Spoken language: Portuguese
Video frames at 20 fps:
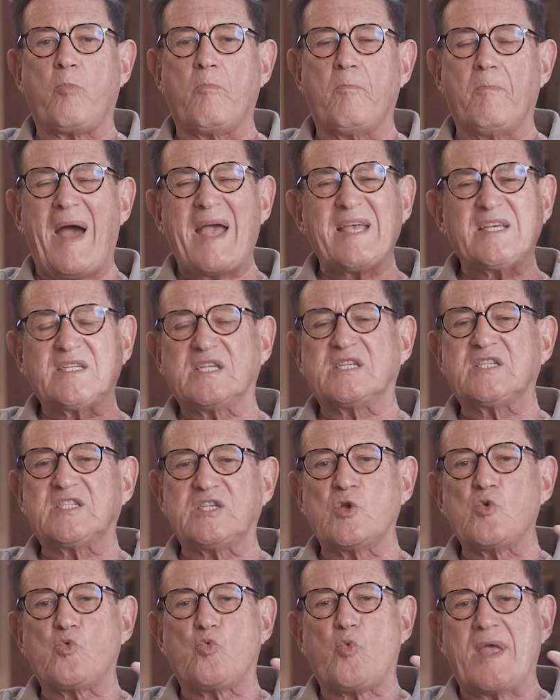mais de
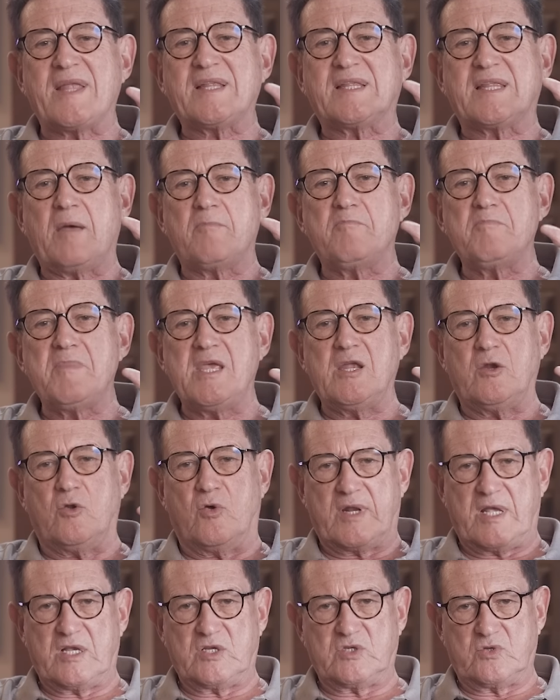50 mil
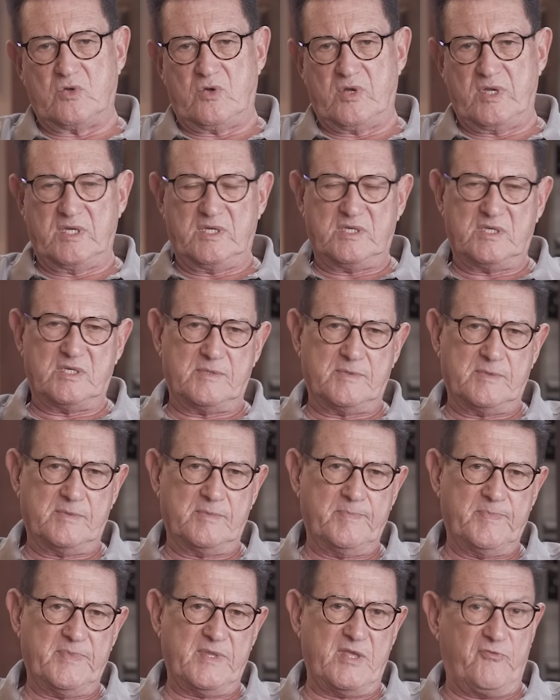orações
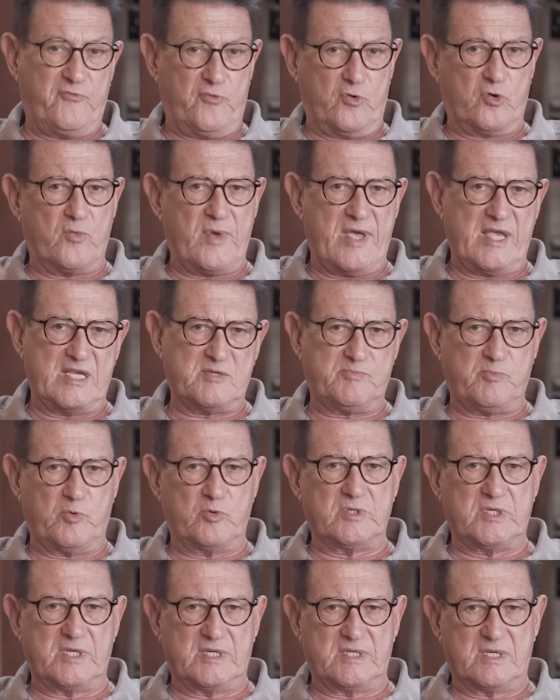que foram
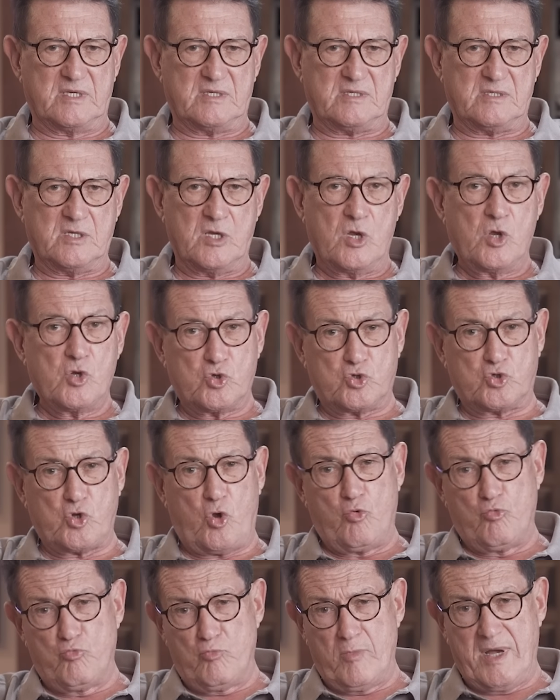respondidas.
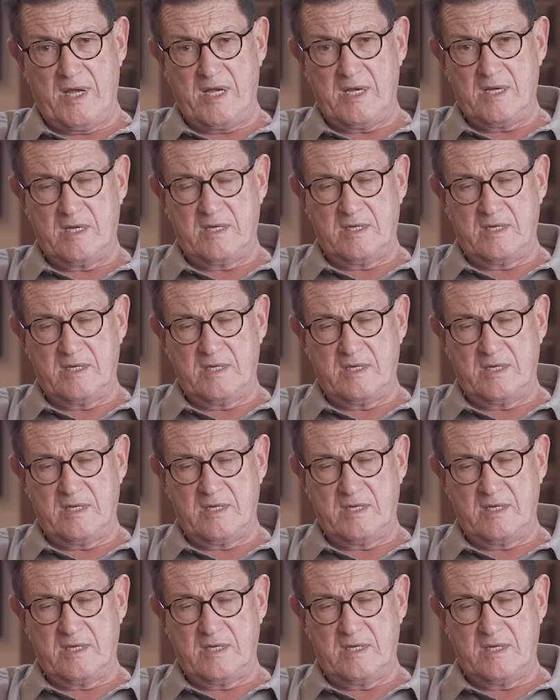Só uma